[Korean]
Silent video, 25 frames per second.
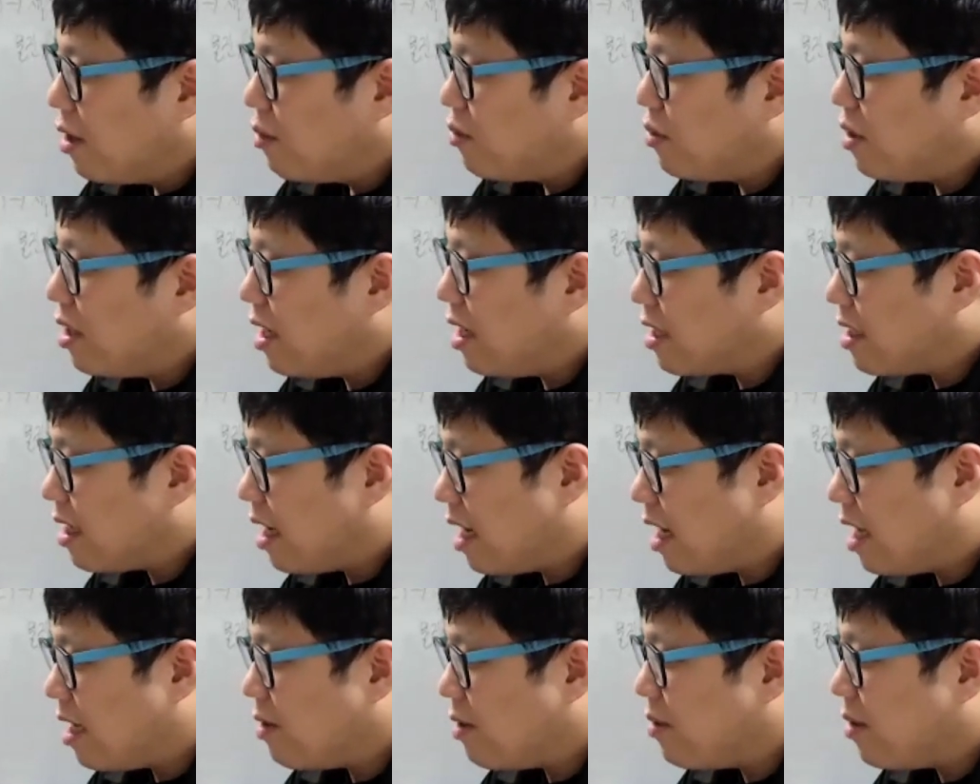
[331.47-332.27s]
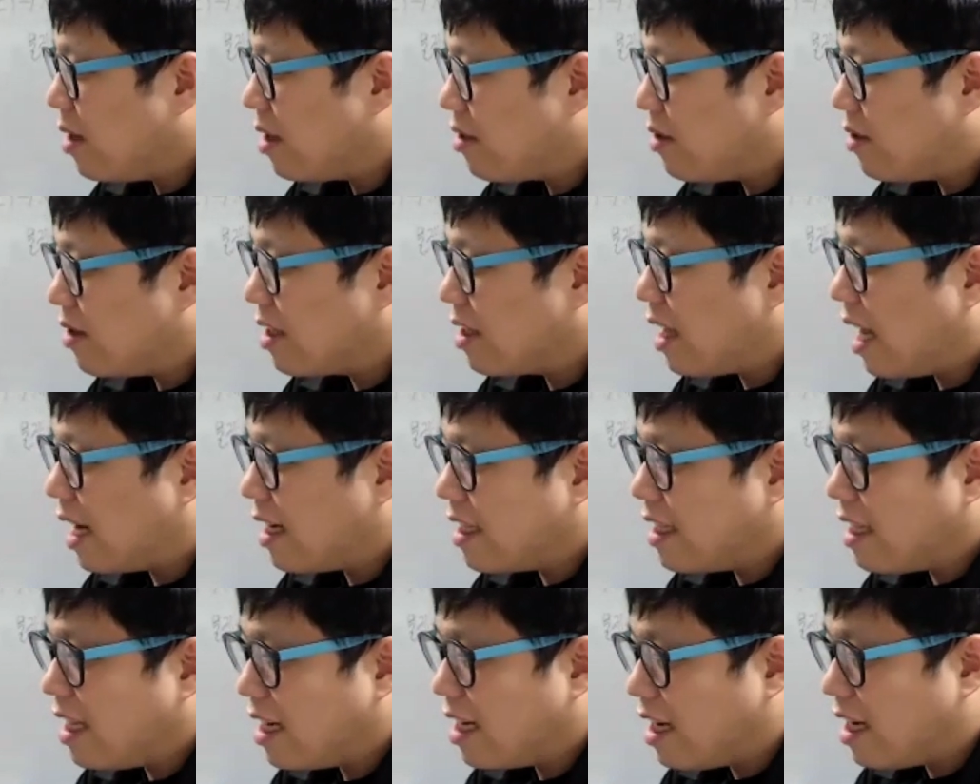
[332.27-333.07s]
우리가 잘하기 위해서는
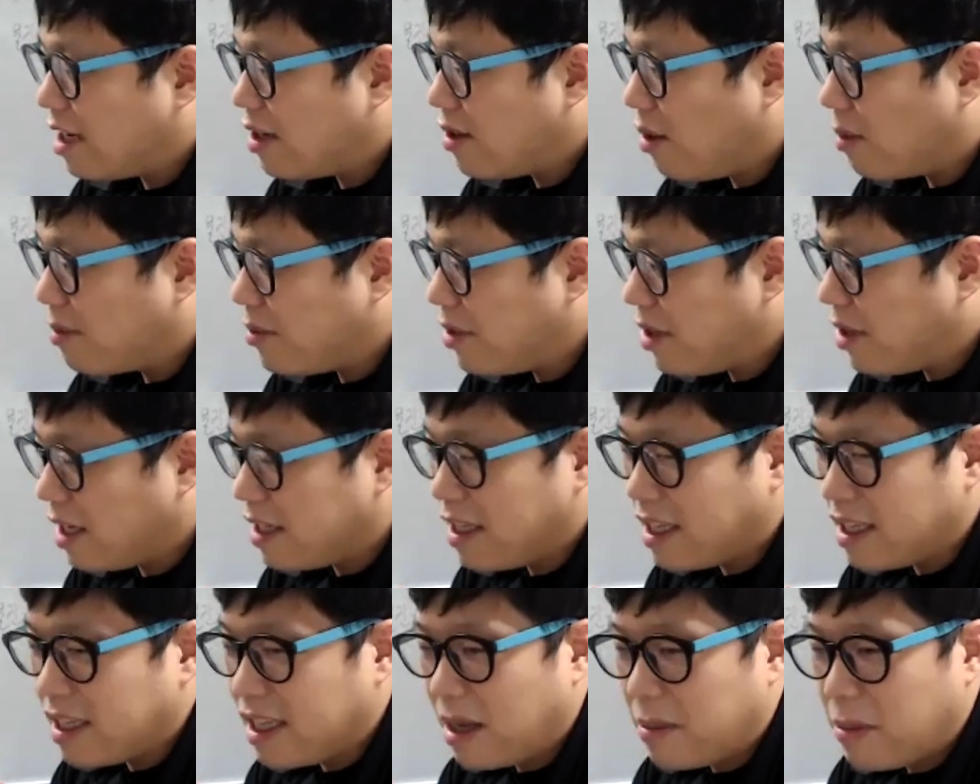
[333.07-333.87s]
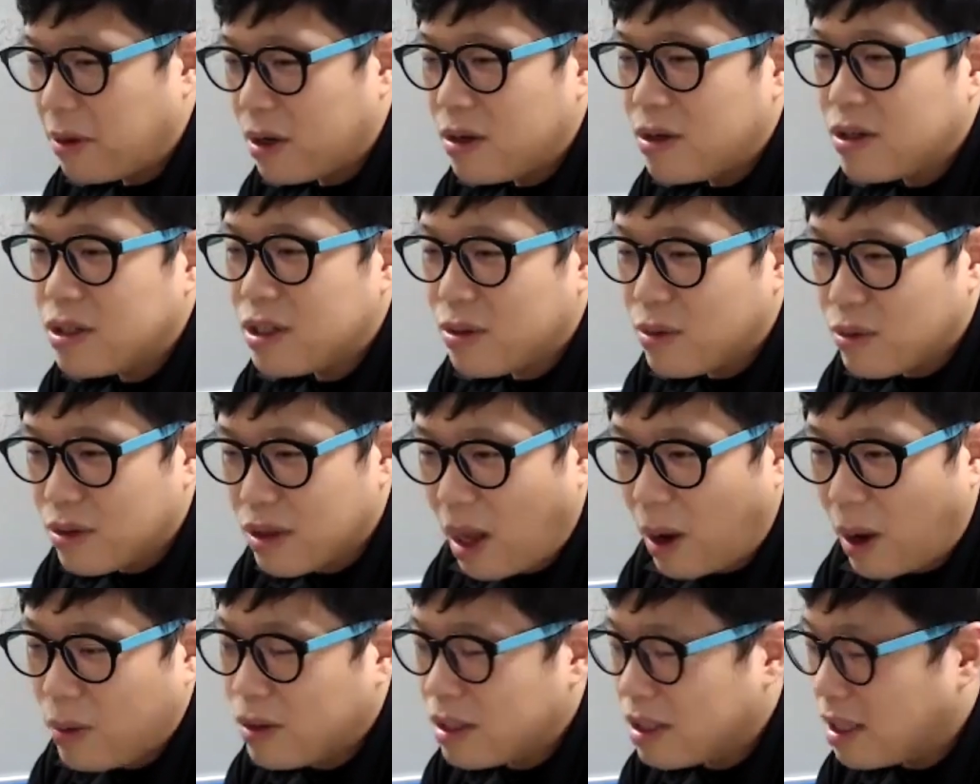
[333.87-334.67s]
다른 나라를 없애야 된다. 뭐 이런 식으로
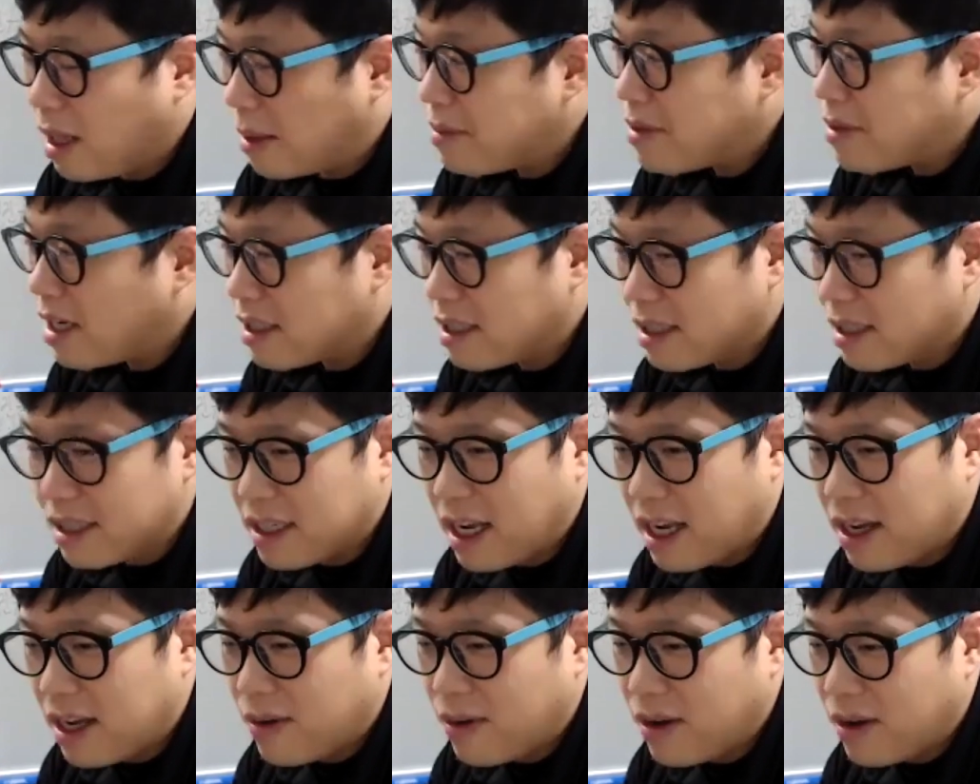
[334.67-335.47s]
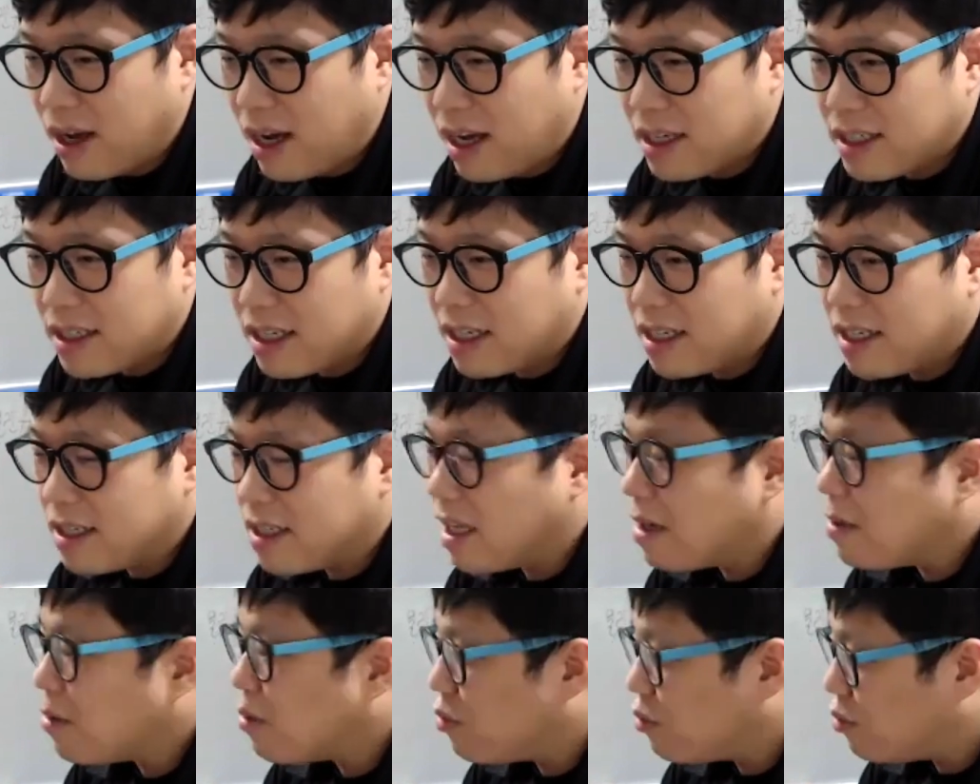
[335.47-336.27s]
나오는 남자가 등장한 거야. 이제 그
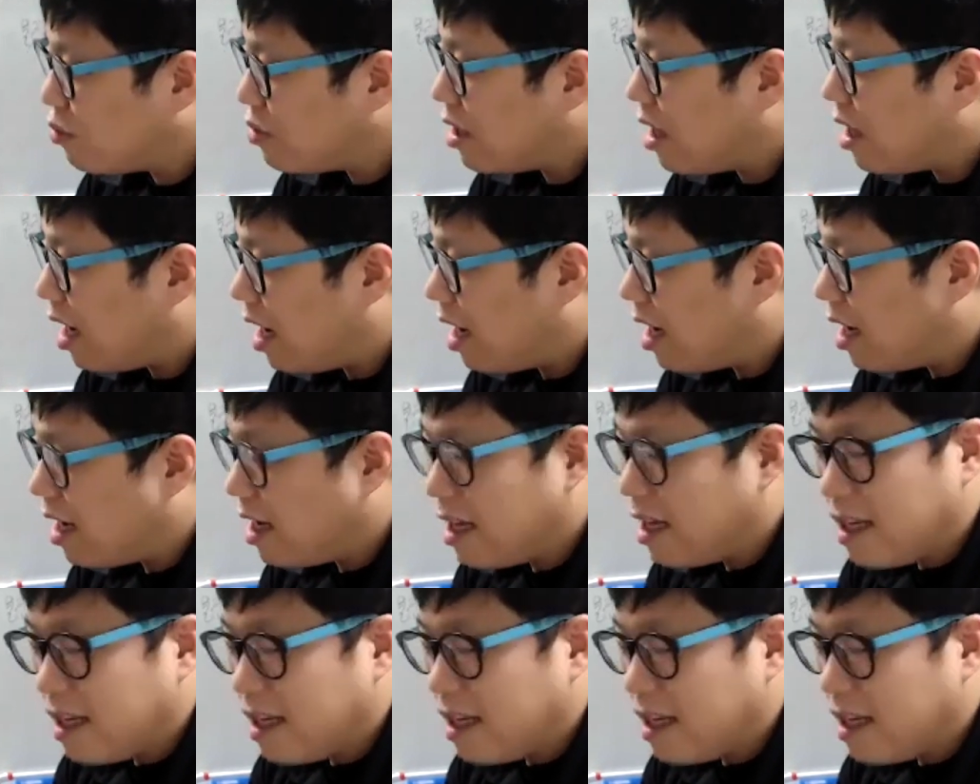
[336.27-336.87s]
사람이 누구냐?